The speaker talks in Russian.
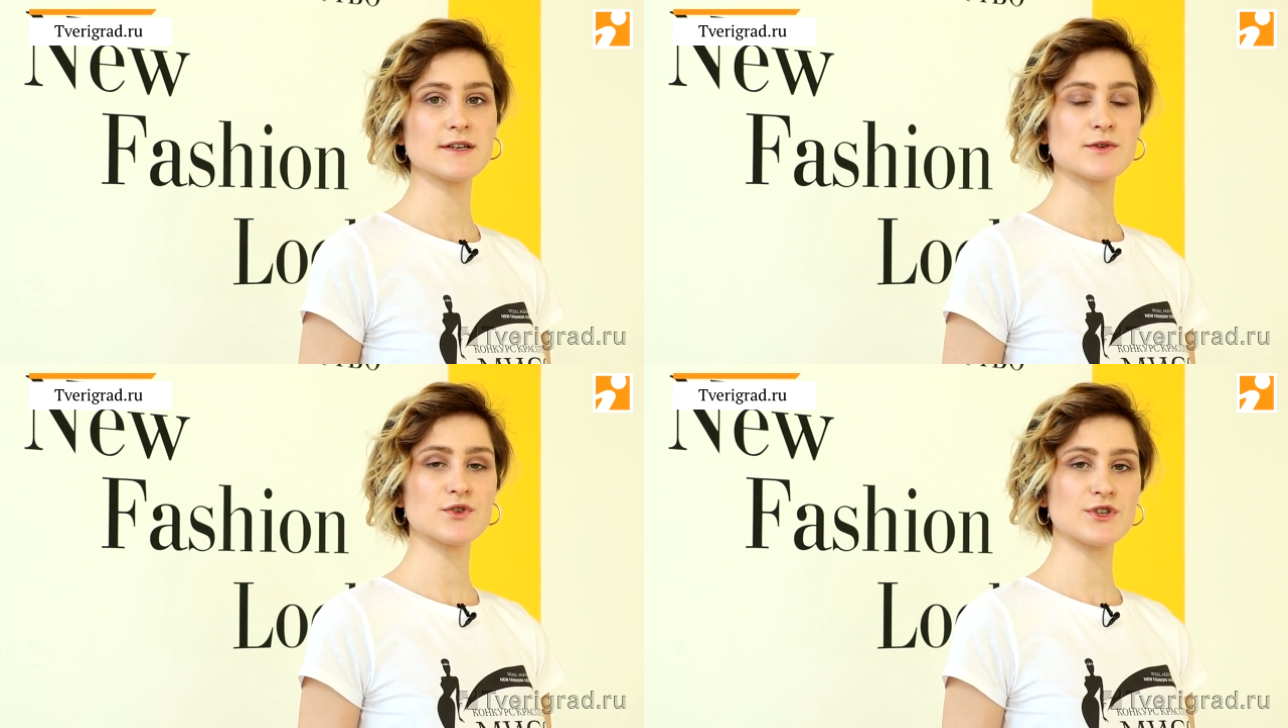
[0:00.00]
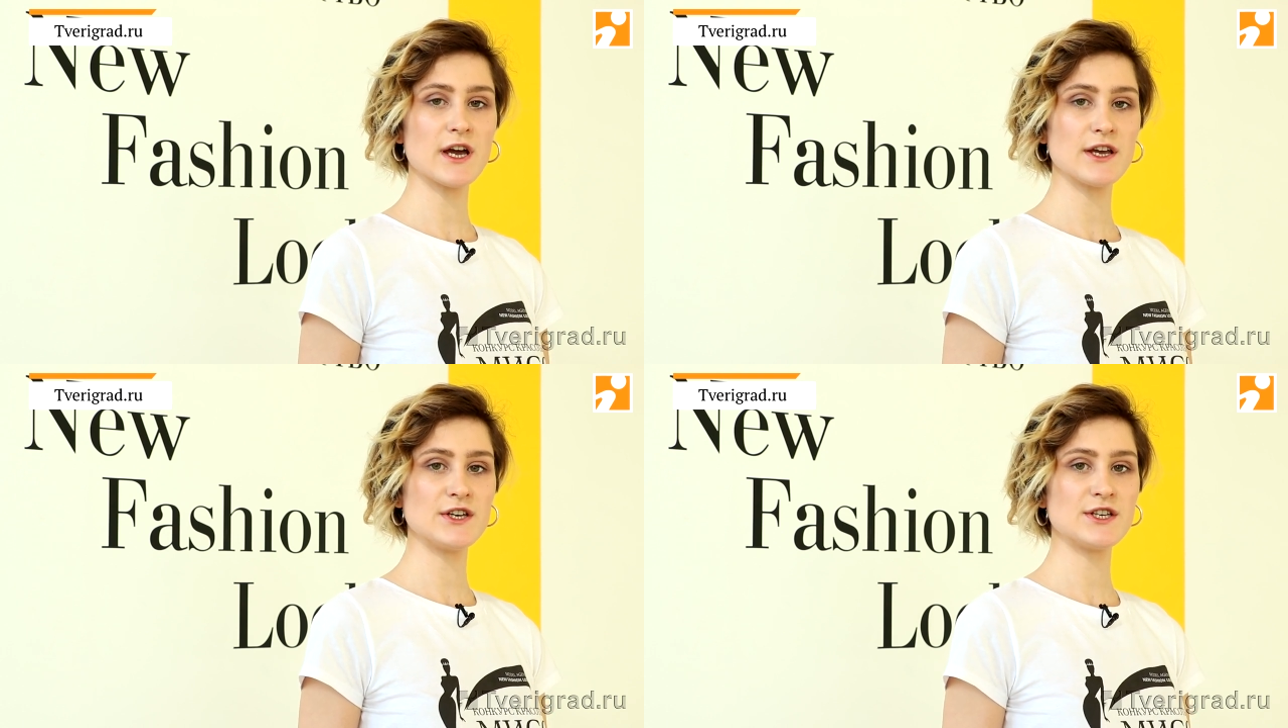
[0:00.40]

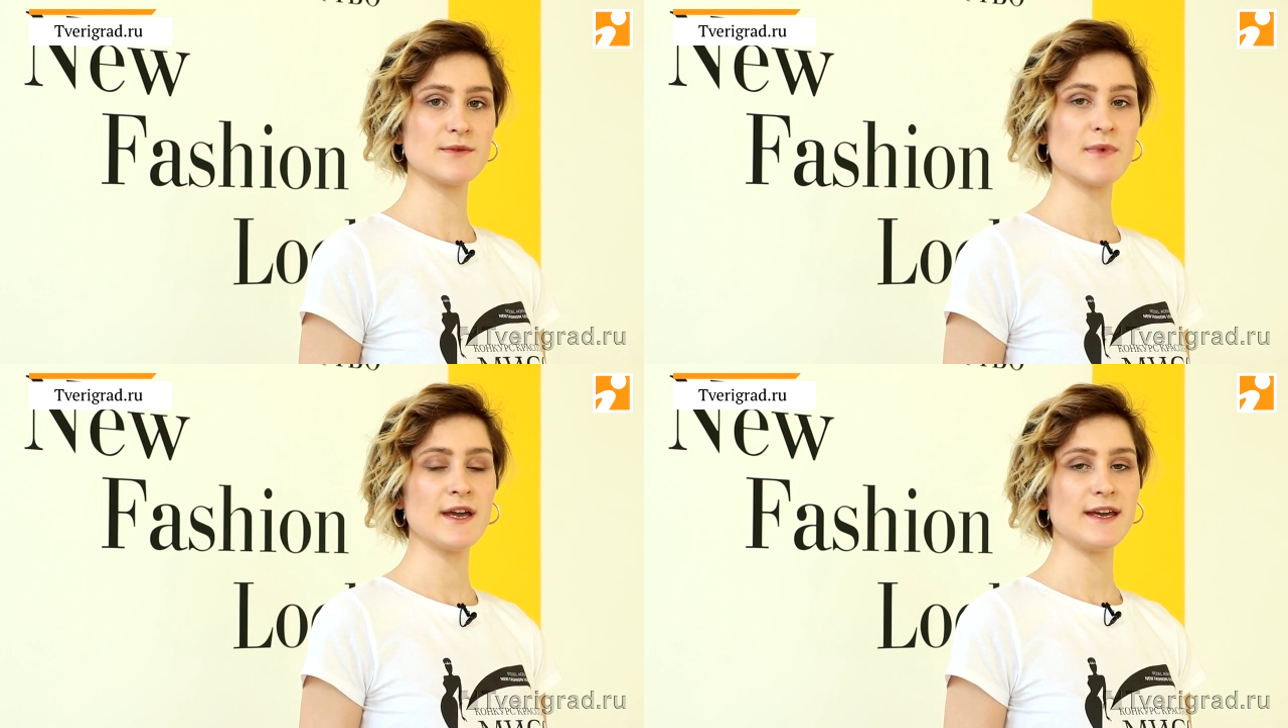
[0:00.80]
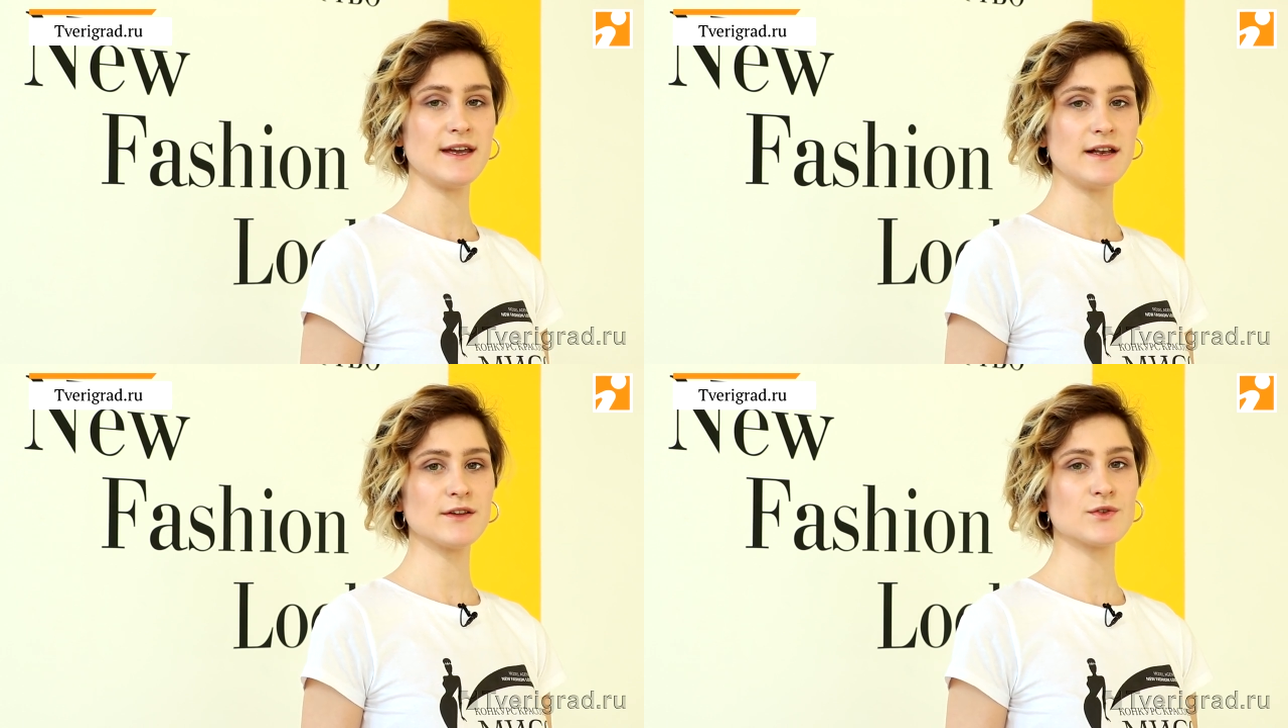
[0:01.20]
окружающим
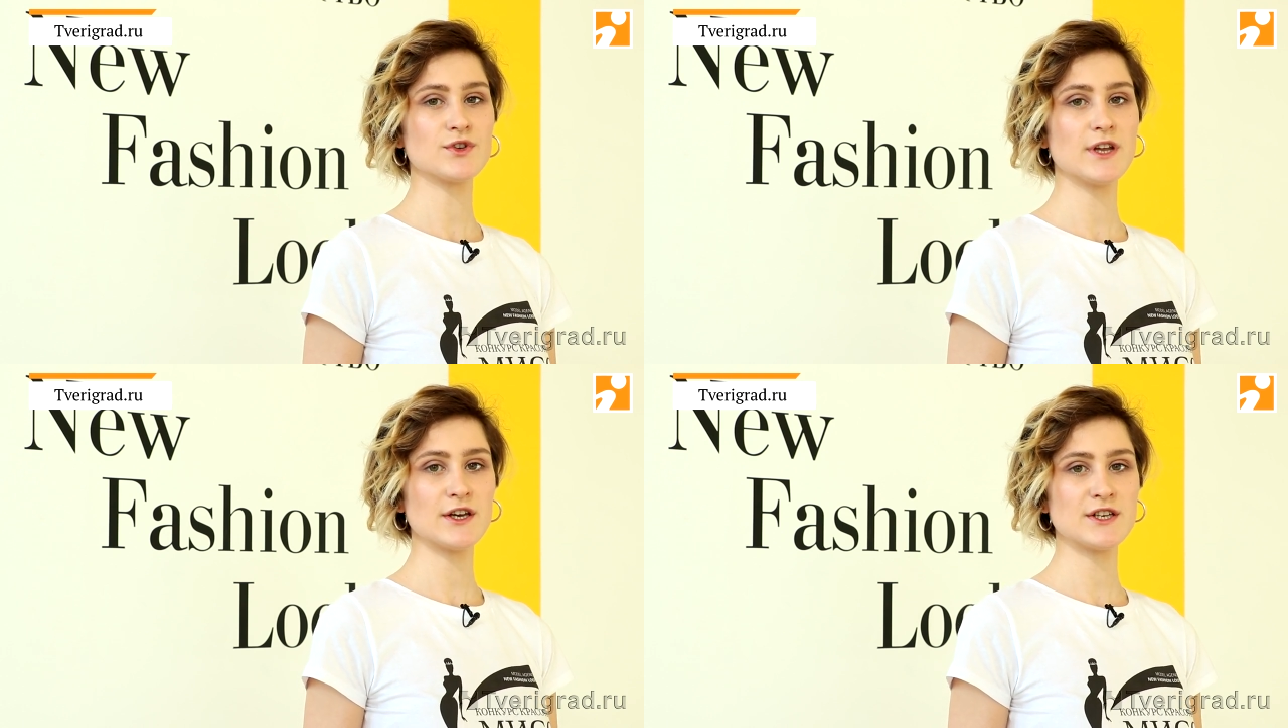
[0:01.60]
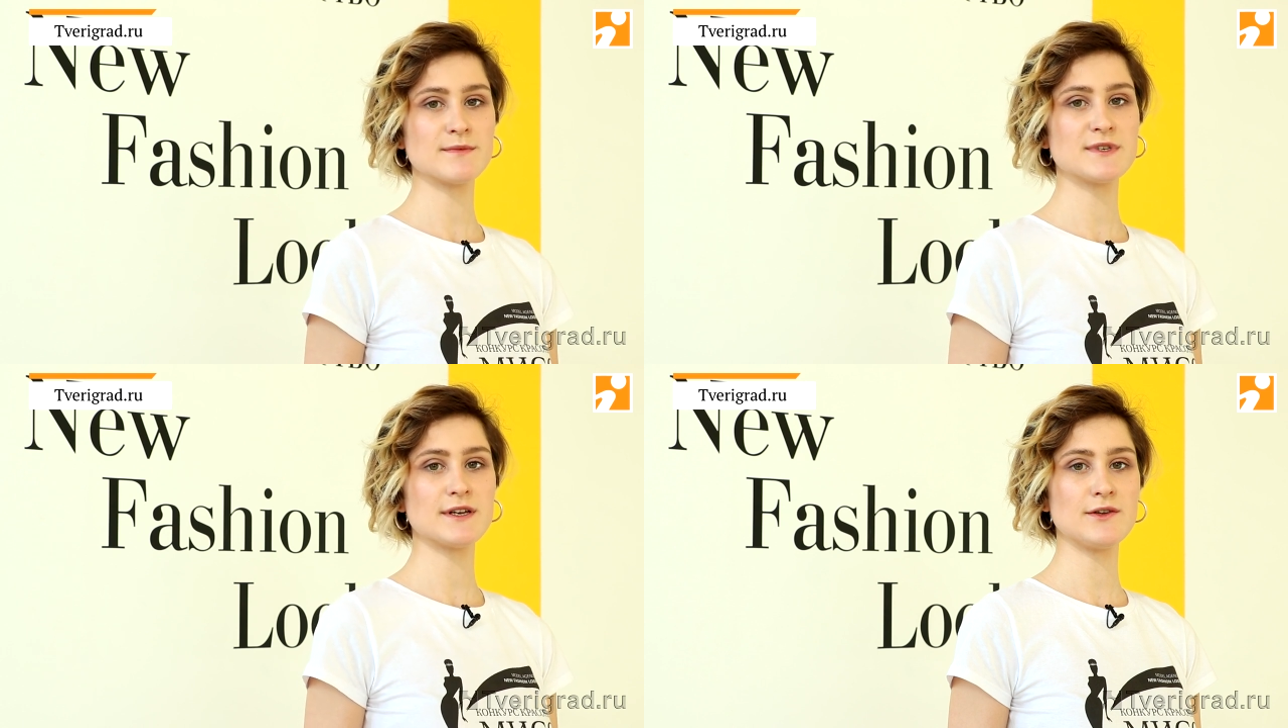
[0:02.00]
или
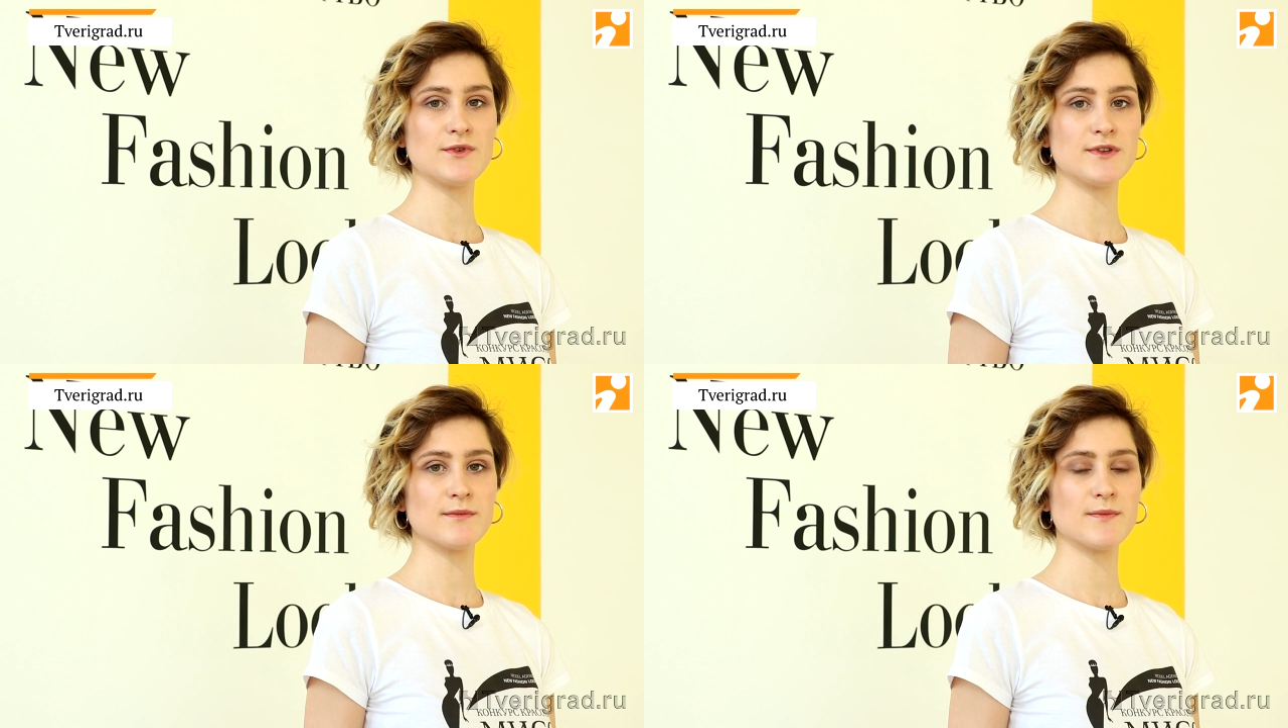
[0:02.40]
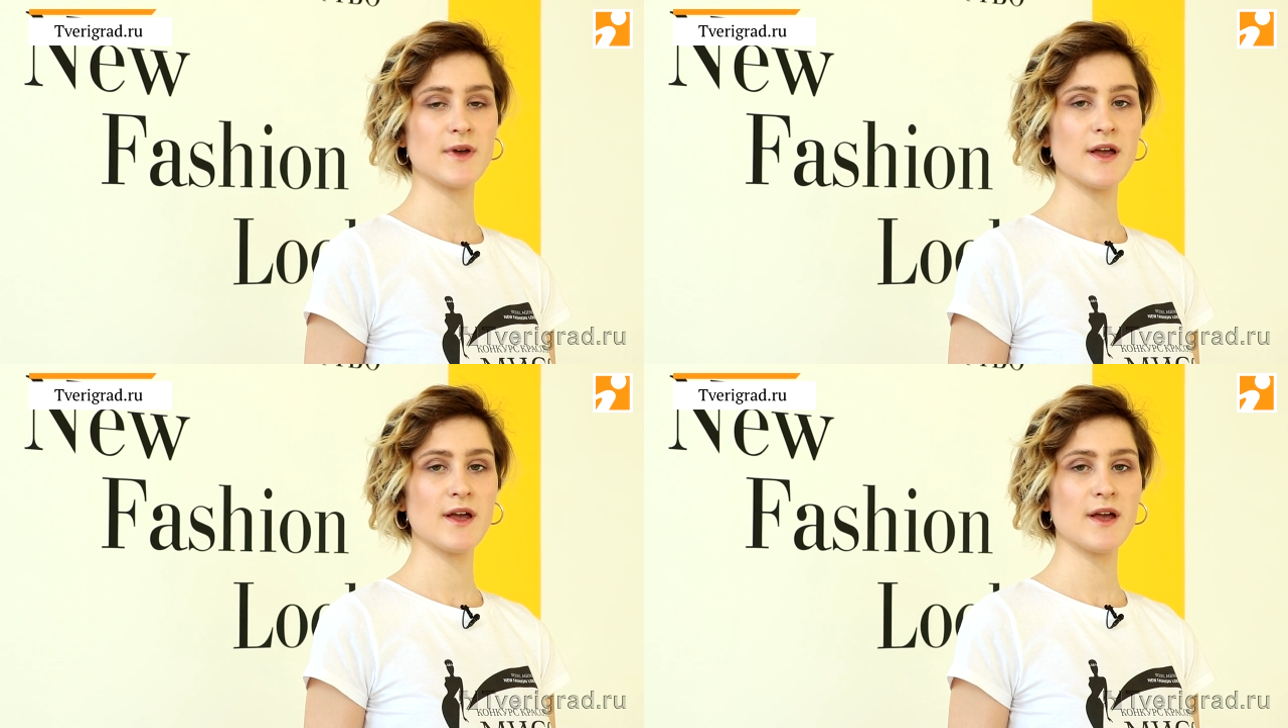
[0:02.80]
нуждающимся людям